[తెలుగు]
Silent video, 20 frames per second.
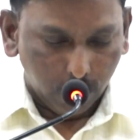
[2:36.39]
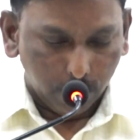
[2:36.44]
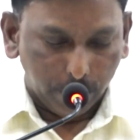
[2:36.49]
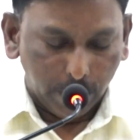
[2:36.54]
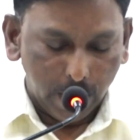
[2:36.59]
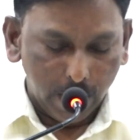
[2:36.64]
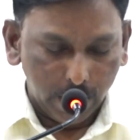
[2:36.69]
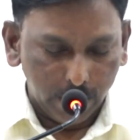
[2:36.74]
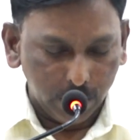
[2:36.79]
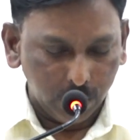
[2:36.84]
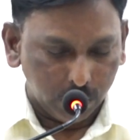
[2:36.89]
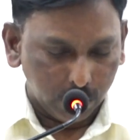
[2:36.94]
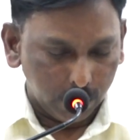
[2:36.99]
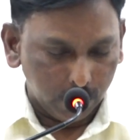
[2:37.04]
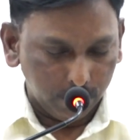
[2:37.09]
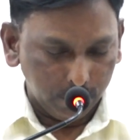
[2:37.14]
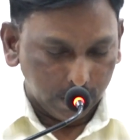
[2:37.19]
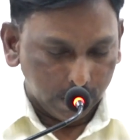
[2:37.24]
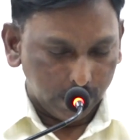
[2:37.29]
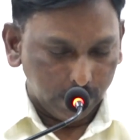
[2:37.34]

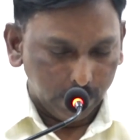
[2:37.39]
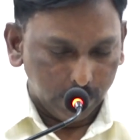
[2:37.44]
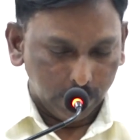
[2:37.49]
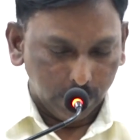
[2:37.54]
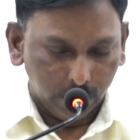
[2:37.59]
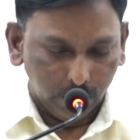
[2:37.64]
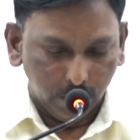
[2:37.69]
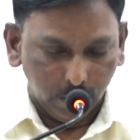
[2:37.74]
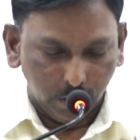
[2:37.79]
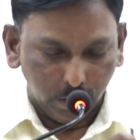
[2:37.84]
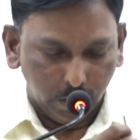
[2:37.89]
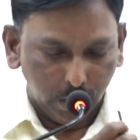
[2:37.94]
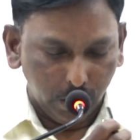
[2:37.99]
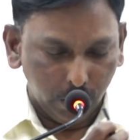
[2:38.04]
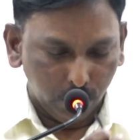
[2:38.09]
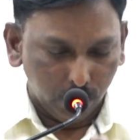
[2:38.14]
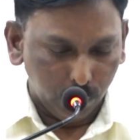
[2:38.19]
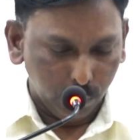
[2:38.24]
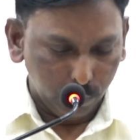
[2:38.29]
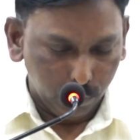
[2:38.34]
ప్రయాణించడం జరిగింది
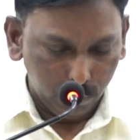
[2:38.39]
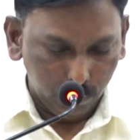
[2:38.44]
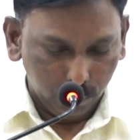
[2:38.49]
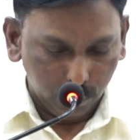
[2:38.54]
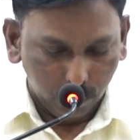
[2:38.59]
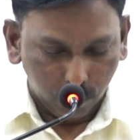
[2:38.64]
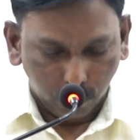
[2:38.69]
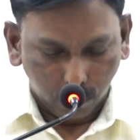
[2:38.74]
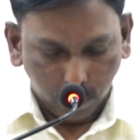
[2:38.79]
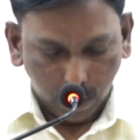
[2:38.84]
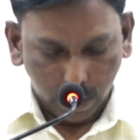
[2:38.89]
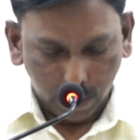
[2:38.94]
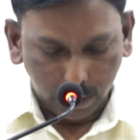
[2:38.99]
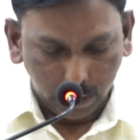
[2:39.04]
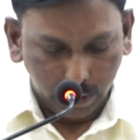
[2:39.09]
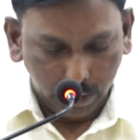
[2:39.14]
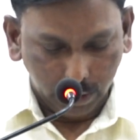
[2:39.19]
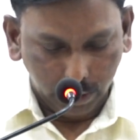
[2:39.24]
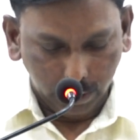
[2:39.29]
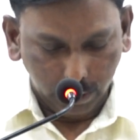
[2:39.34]
దేవుడు
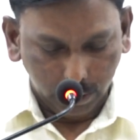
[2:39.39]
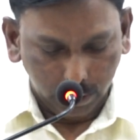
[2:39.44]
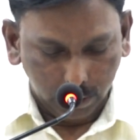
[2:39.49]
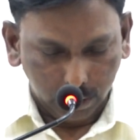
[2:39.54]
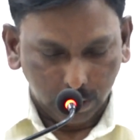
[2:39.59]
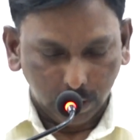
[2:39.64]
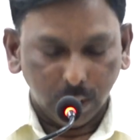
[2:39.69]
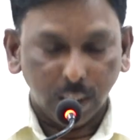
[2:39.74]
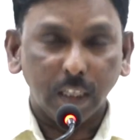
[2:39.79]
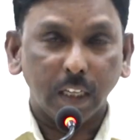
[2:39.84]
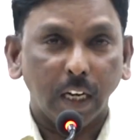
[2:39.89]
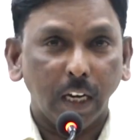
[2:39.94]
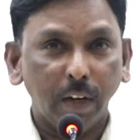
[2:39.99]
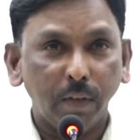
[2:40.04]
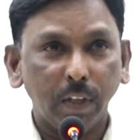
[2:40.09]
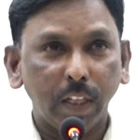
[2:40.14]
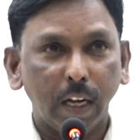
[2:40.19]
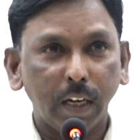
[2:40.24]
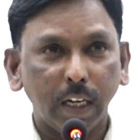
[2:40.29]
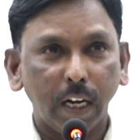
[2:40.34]
వారిని ఏ
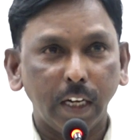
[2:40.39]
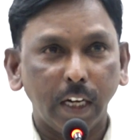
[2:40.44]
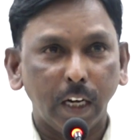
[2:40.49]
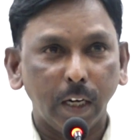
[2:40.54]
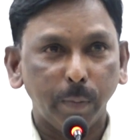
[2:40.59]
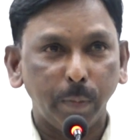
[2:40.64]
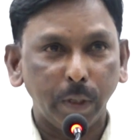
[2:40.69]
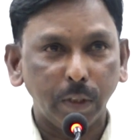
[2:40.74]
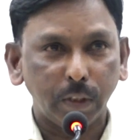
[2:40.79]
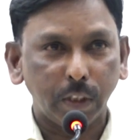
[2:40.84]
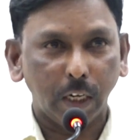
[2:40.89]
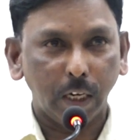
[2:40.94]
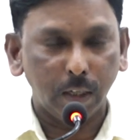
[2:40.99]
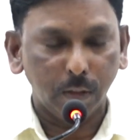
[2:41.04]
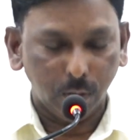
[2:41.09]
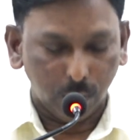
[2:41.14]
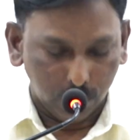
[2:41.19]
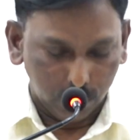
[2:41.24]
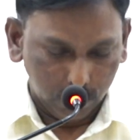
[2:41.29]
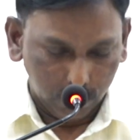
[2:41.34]
విధంగా
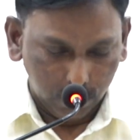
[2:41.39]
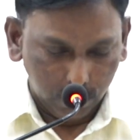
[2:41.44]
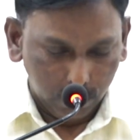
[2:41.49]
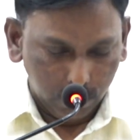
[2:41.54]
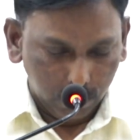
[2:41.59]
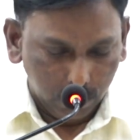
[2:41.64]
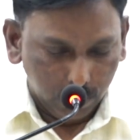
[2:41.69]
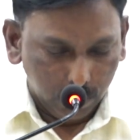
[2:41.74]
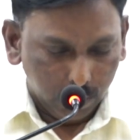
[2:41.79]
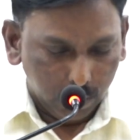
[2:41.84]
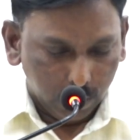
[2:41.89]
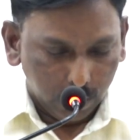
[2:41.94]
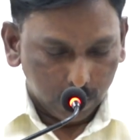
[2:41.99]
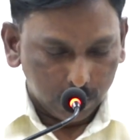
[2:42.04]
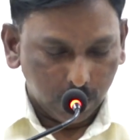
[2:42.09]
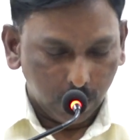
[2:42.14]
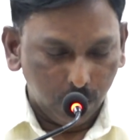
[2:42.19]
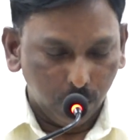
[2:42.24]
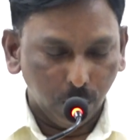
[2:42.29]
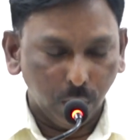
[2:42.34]
నడిపించాడు
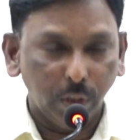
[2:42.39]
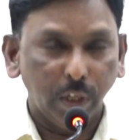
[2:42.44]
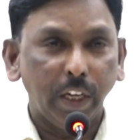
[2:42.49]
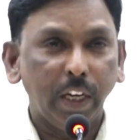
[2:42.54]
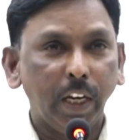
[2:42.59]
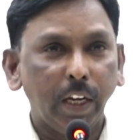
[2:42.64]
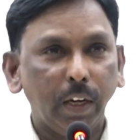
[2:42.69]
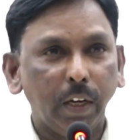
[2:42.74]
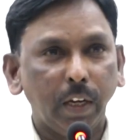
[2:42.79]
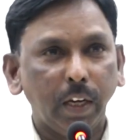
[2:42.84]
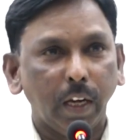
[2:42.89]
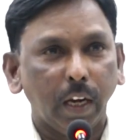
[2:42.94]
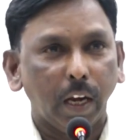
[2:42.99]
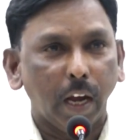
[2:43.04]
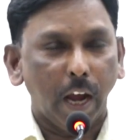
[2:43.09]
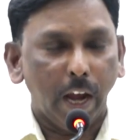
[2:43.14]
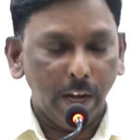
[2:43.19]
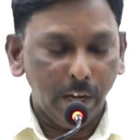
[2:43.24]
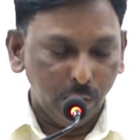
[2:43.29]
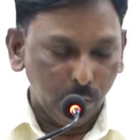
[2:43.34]
అసలు ఈ
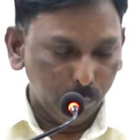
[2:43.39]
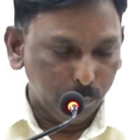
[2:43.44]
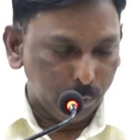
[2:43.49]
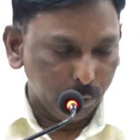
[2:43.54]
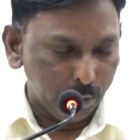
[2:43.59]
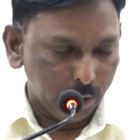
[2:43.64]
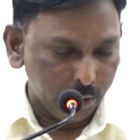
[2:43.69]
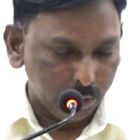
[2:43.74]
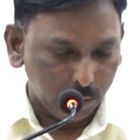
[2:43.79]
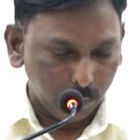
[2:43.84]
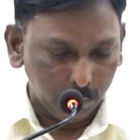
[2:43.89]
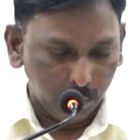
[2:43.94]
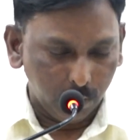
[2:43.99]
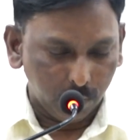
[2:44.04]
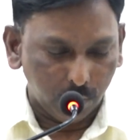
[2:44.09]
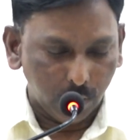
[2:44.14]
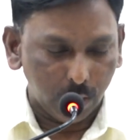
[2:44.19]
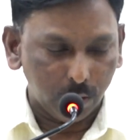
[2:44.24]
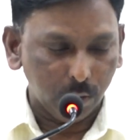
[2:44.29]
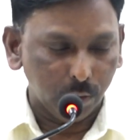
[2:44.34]
ఐగుప్తు దేశంలో
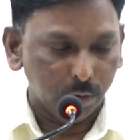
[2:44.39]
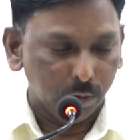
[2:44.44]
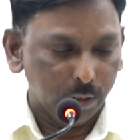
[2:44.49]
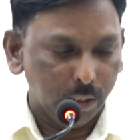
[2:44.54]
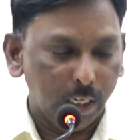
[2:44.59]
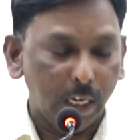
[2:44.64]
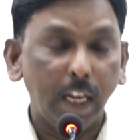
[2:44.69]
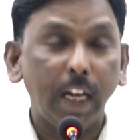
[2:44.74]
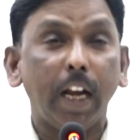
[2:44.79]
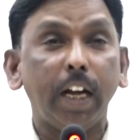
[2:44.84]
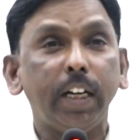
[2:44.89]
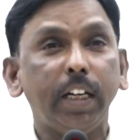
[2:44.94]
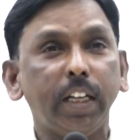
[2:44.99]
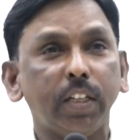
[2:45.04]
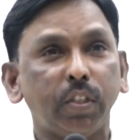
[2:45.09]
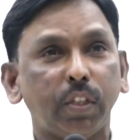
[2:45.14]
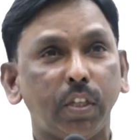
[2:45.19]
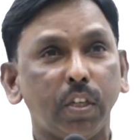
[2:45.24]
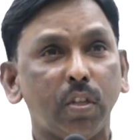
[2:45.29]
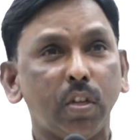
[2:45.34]
వారు ఎలాంటి
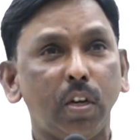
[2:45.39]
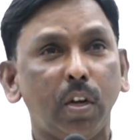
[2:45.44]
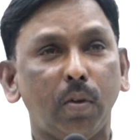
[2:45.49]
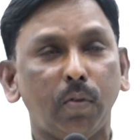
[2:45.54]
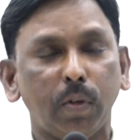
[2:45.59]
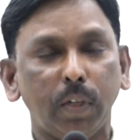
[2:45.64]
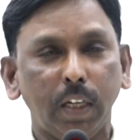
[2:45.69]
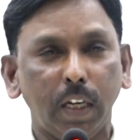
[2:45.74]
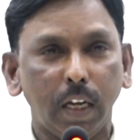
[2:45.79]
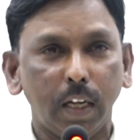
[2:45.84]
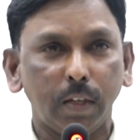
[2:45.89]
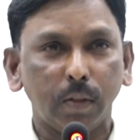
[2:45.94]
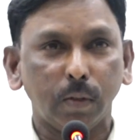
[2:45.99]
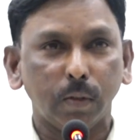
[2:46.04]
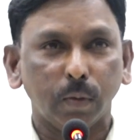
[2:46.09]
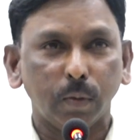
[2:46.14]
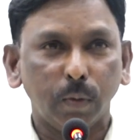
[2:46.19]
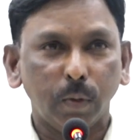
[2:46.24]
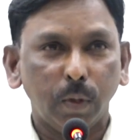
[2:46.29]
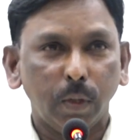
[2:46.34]
స్థితిలో ఉన్నారు
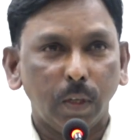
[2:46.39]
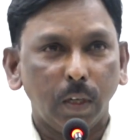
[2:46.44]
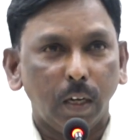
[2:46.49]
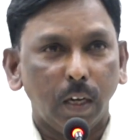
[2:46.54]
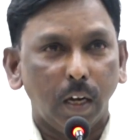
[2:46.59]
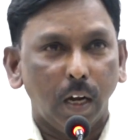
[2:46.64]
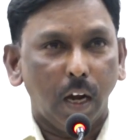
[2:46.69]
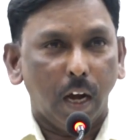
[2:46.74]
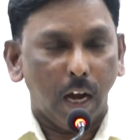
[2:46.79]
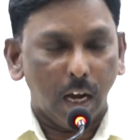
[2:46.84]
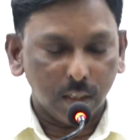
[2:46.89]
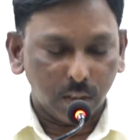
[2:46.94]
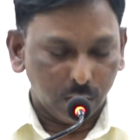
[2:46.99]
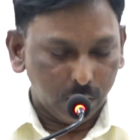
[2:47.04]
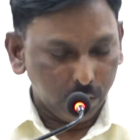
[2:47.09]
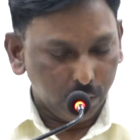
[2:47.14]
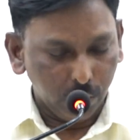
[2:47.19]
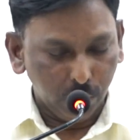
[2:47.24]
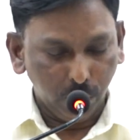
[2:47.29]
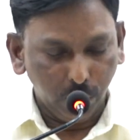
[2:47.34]
ఆ
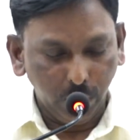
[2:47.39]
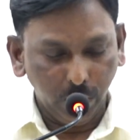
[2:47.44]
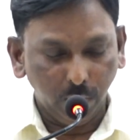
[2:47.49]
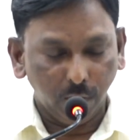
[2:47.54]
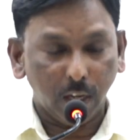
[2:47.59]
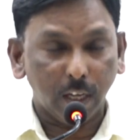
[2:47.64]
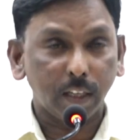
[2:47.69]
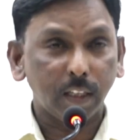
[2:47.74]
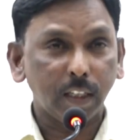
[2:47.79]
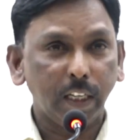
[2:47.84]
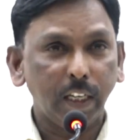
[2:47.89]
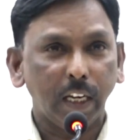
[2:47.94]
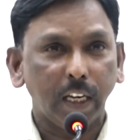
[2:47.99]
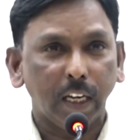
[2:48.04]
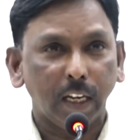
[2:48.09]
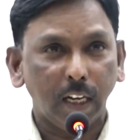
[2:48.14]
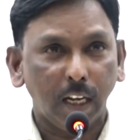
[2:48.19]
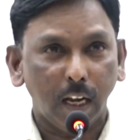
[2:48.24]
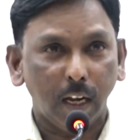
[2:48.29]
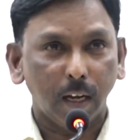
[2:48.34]
స్థితి నుండి వారిని
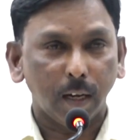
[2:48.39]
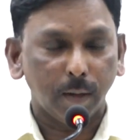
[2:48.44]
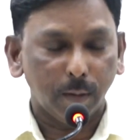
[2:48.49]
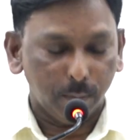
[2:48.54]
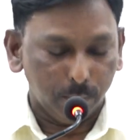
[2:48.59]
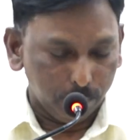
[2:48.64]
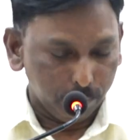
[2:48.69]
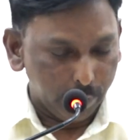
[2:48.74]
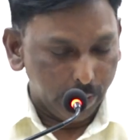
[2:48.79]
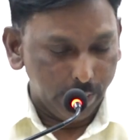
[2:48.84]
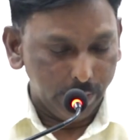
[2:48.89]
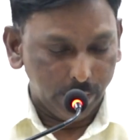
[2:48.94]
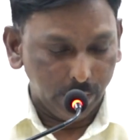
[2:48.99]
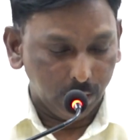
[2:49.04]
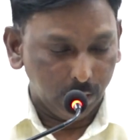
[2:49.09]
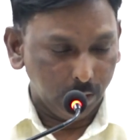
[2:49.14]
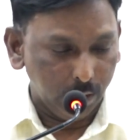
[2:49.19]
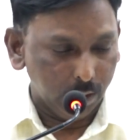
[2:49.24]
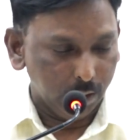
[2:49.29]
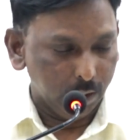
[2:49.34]
ఎలా
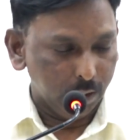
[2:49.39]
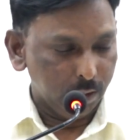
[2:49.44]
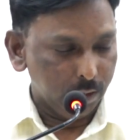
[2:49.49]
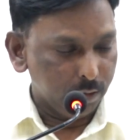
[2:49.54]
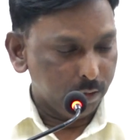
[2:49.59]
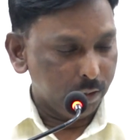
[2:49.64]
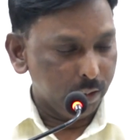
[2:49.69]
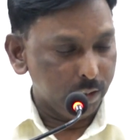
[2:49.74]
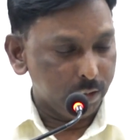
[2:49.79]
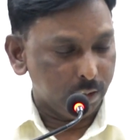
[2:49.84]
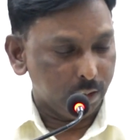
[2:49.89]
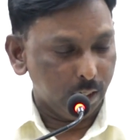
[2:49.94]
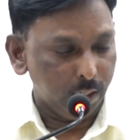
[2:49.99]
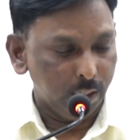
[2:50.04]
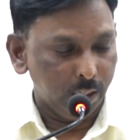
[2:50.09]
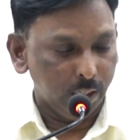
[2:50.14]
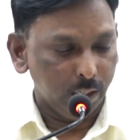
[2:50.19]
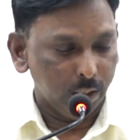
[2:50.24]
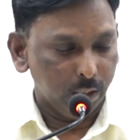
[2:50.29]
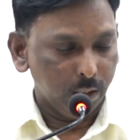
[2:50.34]
బయటికి
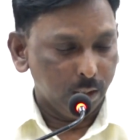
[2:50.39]
తీసుకెళ్ళి